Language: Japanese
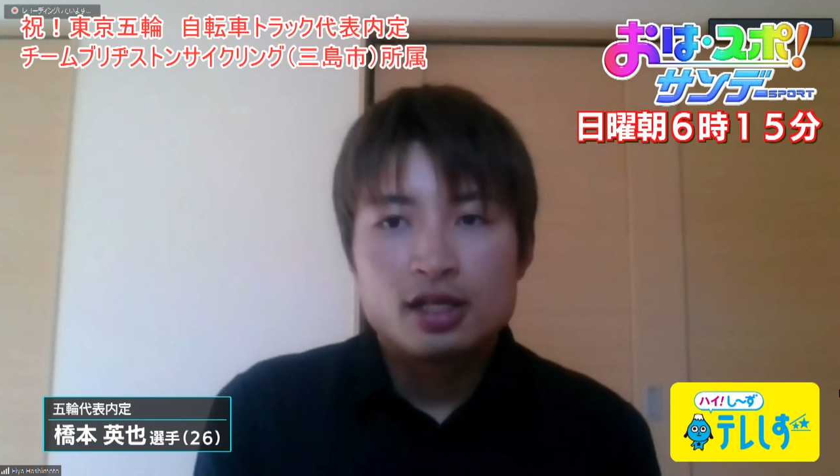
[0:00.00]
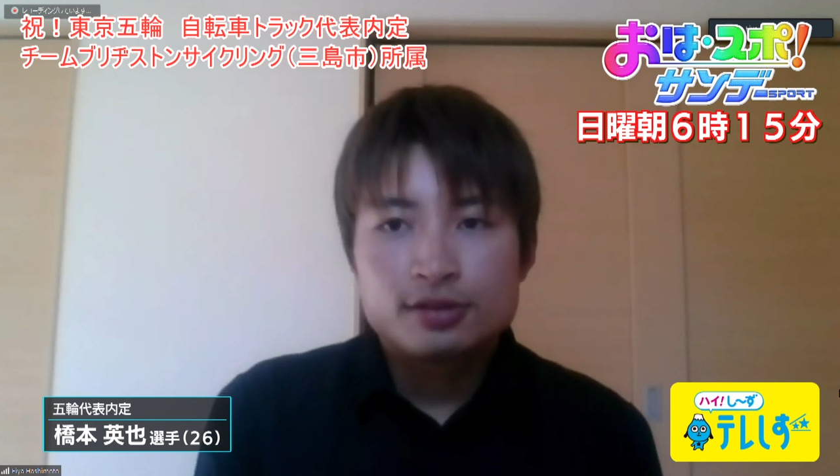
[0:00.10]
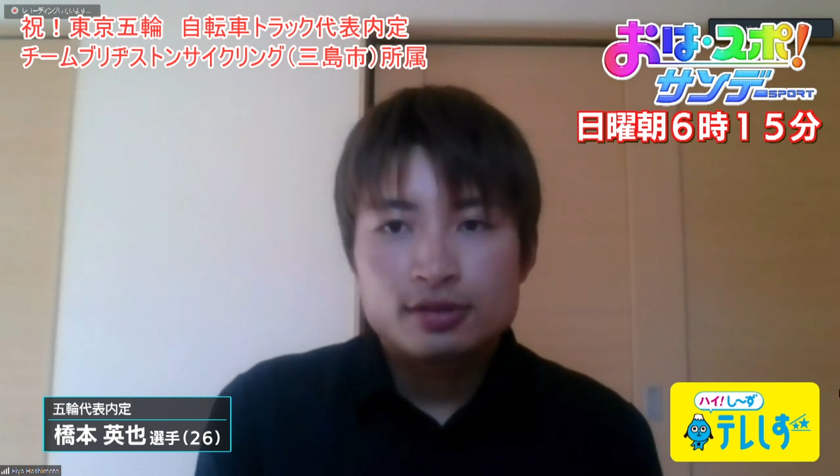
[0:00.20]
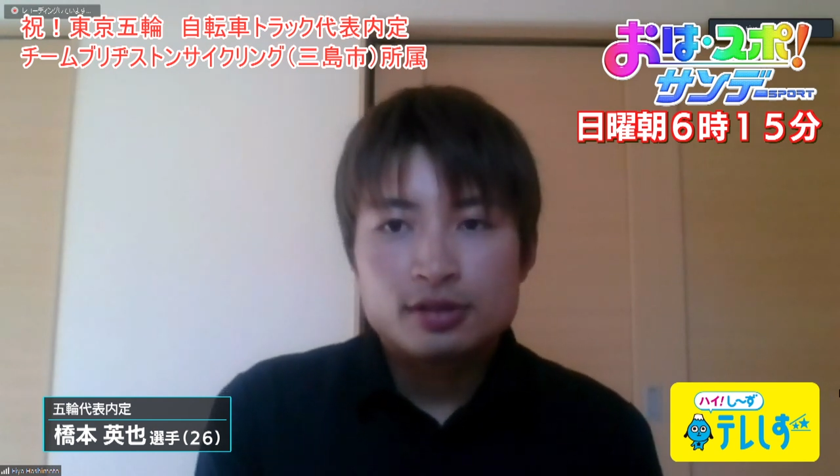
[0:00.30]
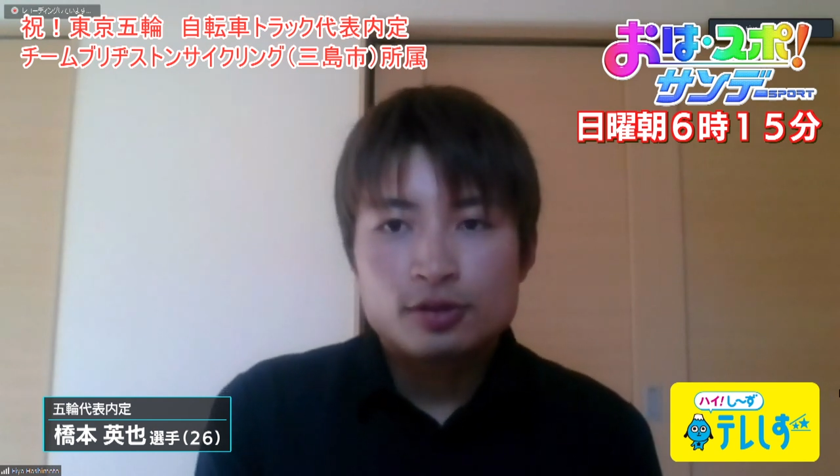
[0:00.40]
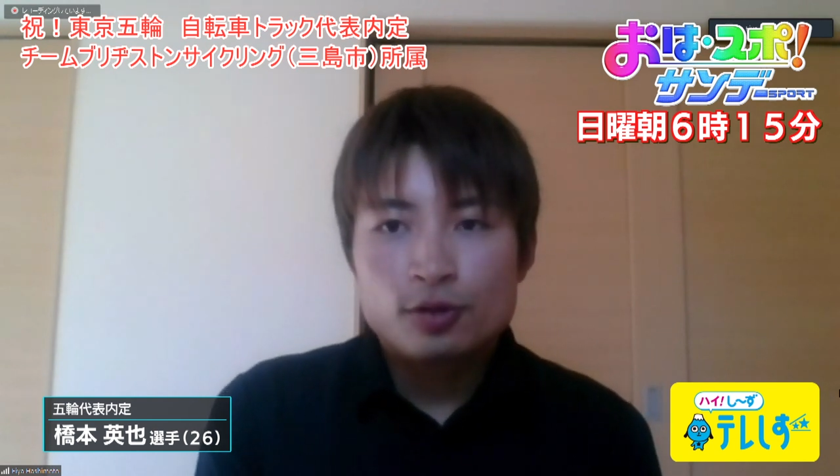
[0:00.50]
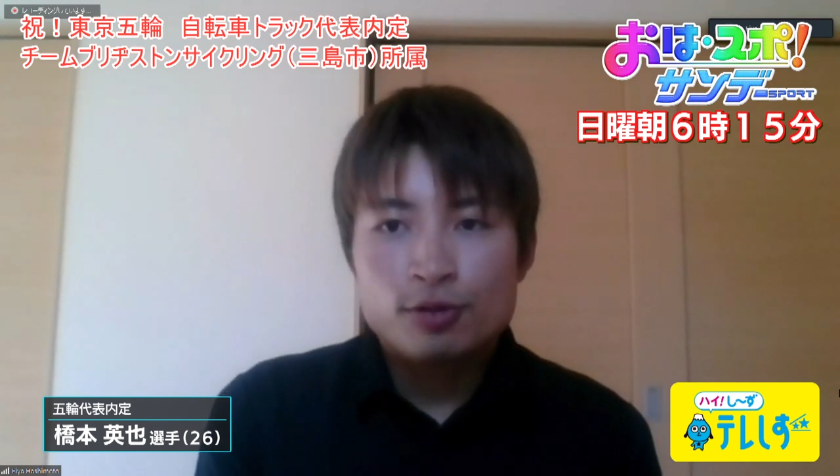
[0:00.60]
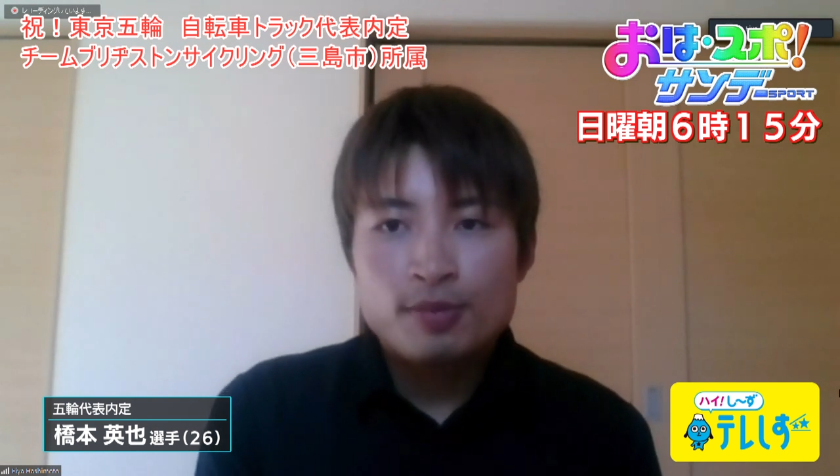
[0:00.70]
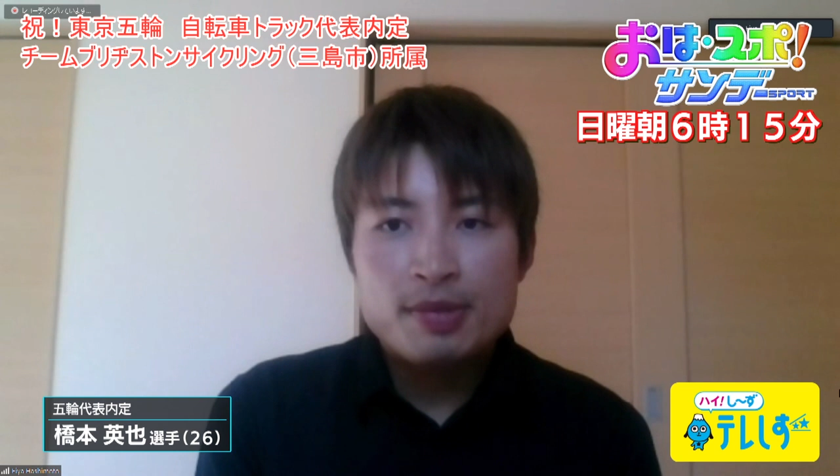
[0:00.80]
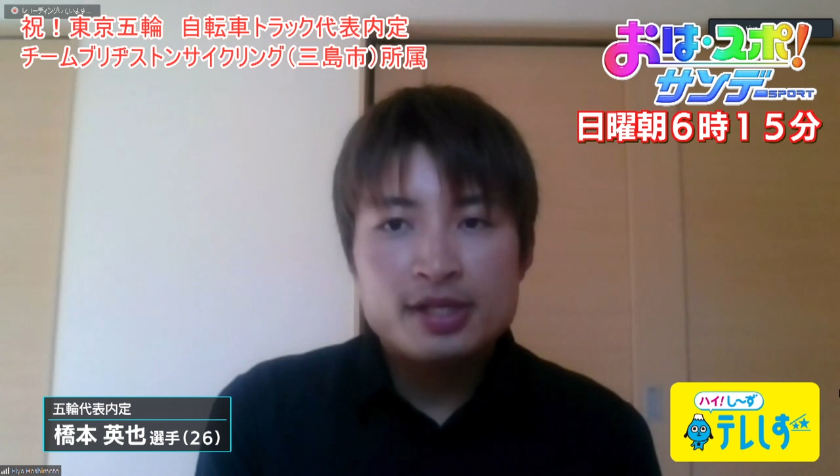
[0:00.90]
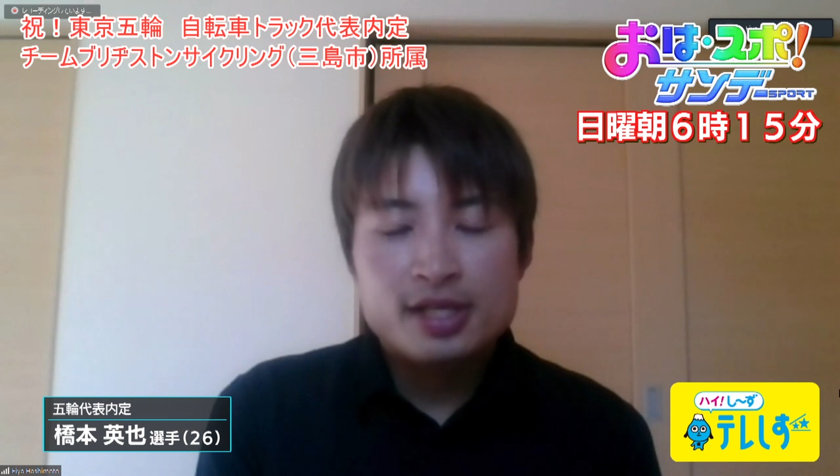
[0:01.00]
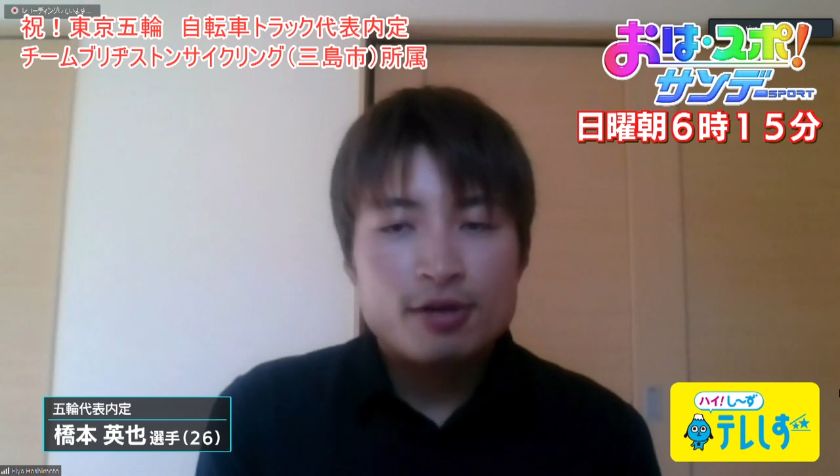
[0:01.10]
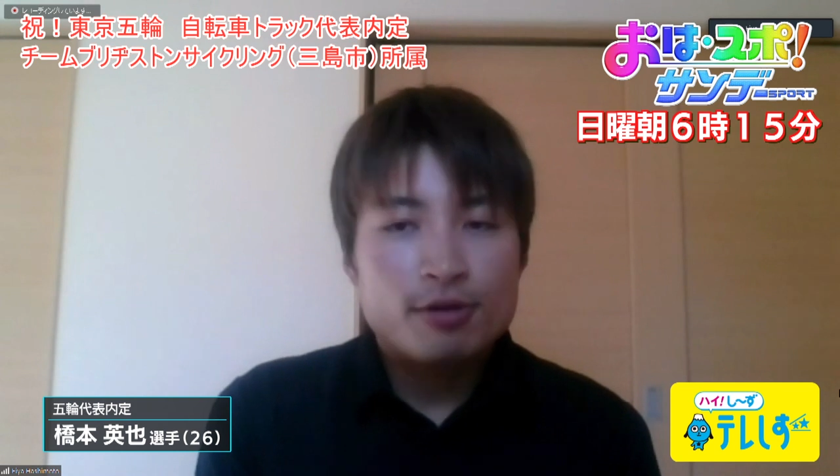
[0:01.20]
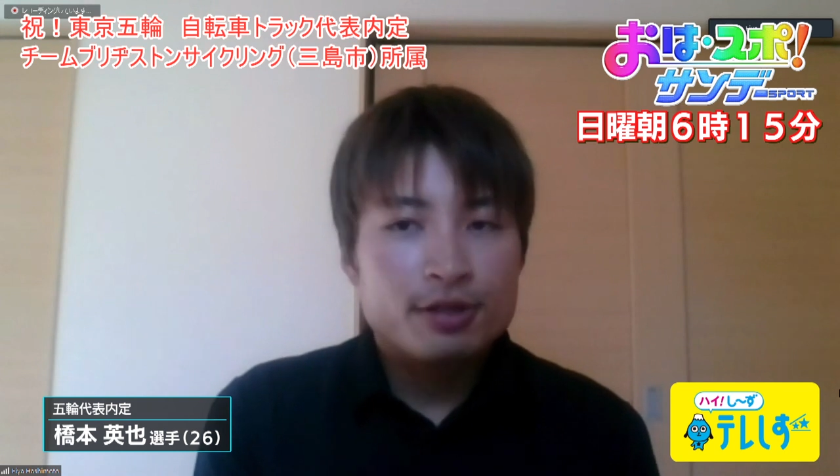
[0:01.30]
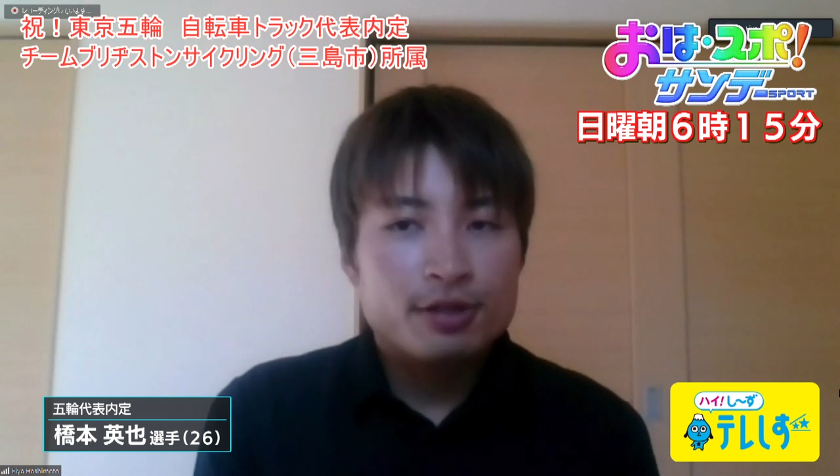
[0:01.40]
そのまま
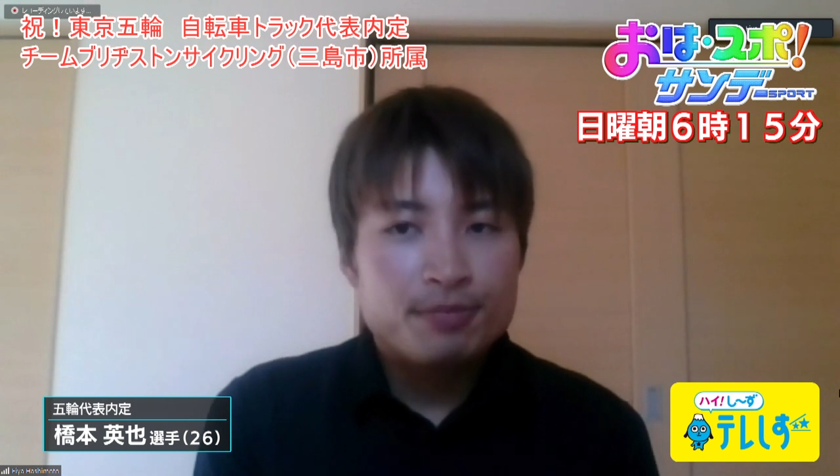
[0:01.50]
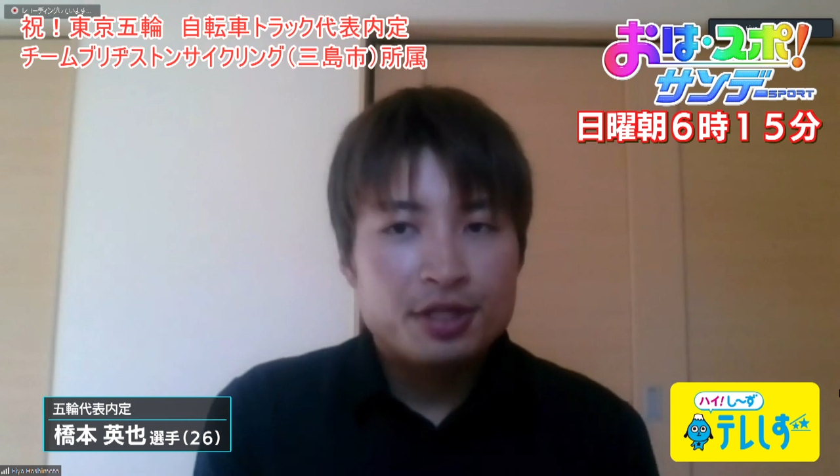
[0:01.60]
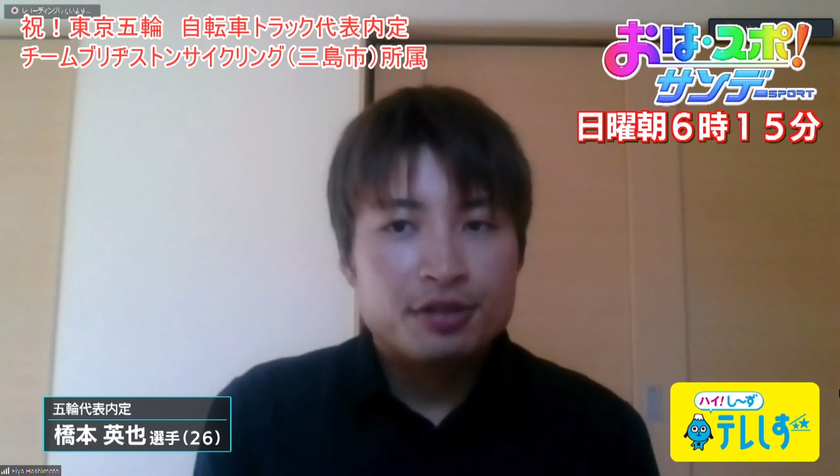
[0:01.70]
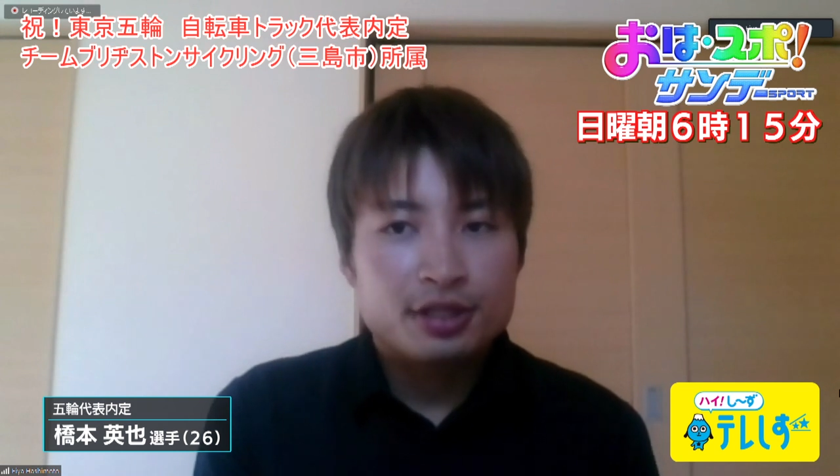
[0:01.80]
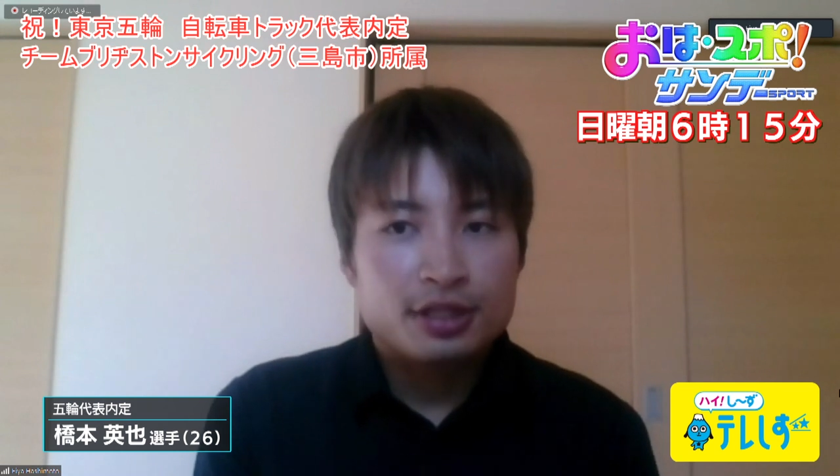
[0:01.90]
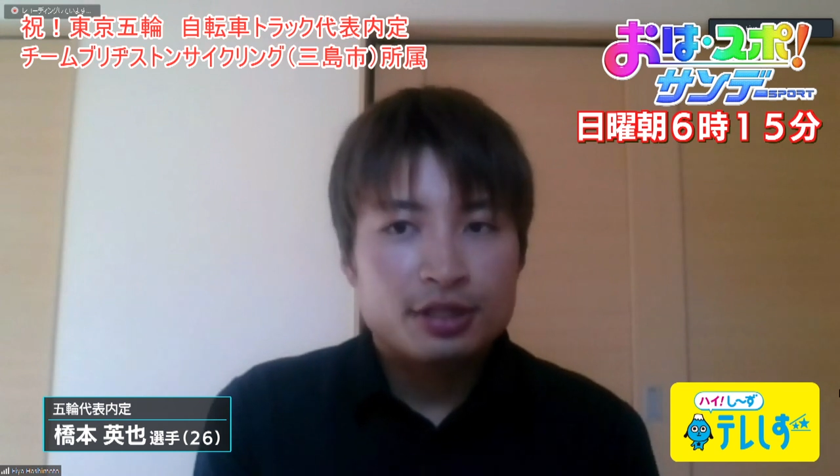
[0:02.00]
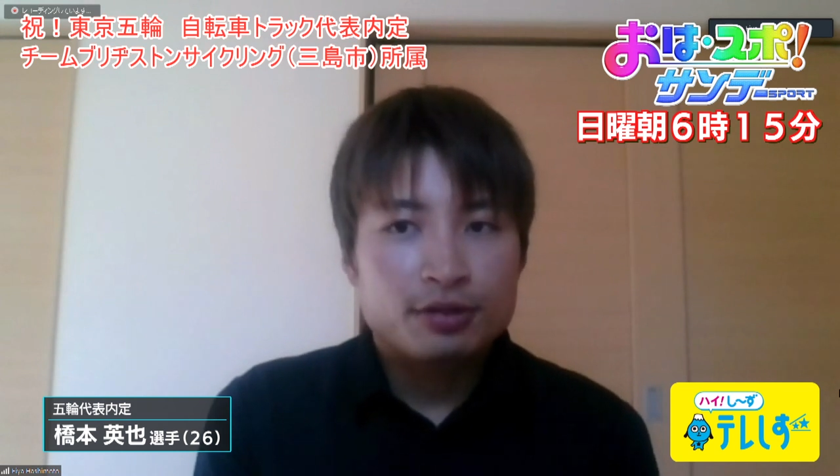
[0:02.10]
オリンピック行った